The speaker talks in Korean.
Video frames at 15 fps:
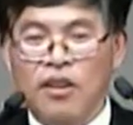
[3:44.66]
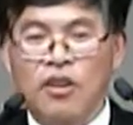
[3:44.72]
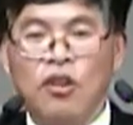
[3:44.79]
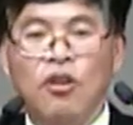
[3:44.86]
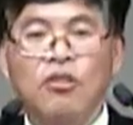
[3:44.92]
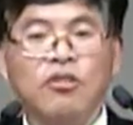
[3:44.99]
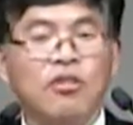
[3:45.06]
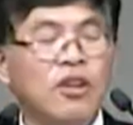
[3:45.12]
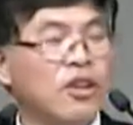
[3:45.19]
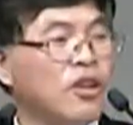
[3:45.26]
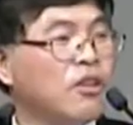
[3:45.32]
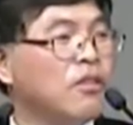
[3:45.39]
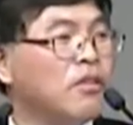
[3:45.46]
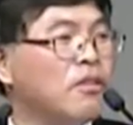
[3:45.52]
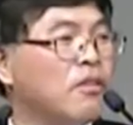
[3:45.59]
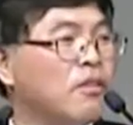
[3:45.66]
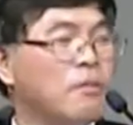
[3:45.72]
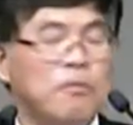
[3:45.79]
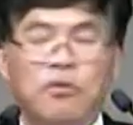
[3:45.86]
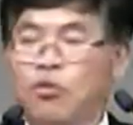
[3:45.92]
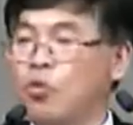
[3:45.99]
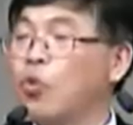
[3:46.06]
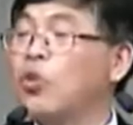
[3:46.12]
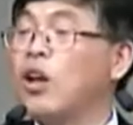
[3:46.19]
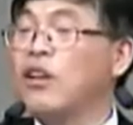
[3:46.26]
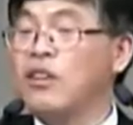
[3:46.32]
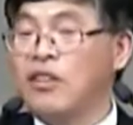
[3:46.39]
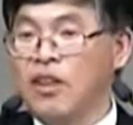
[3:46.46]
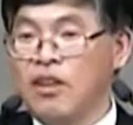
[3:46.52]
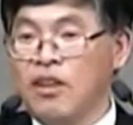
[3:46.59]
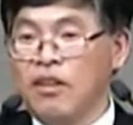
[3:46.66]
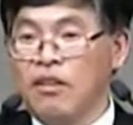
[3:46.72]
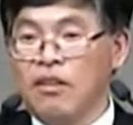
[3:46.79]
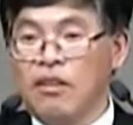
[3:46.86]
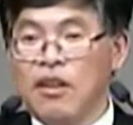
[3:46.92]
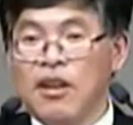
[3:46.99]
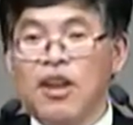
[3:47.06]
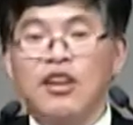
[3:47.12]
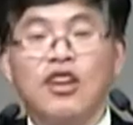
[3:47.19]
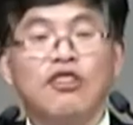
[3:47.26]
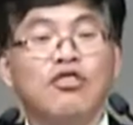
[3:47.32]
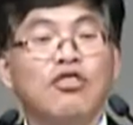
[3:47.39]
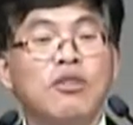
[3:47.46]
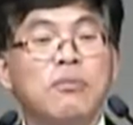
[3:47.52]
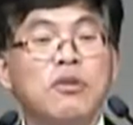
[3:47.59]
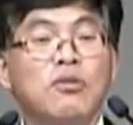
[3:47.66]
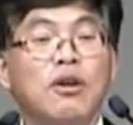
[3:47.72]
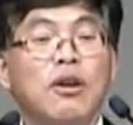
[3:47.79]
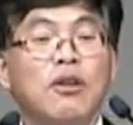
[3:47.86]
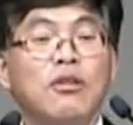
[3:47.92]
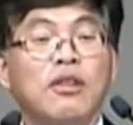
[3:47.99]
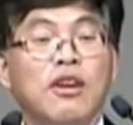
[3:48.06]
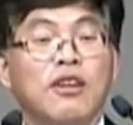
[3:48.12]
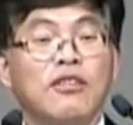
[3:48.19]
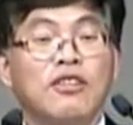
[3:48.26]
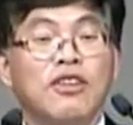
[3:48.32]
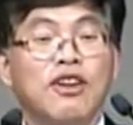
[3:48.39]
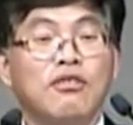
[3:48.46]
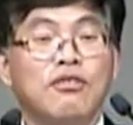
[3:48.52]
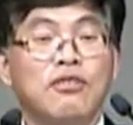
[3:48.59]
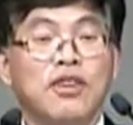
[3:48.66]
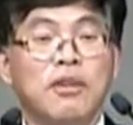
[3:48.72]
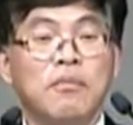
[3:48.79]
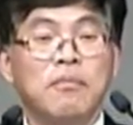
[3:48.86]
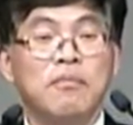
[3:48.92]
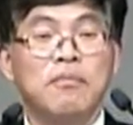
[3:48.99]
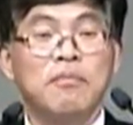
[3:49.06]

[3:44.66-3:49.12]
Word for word: 여기서는 이거는 좋다는 얘기예요. 그러니까 예수님이 좋아요. 어떻게 했어요? 예수님?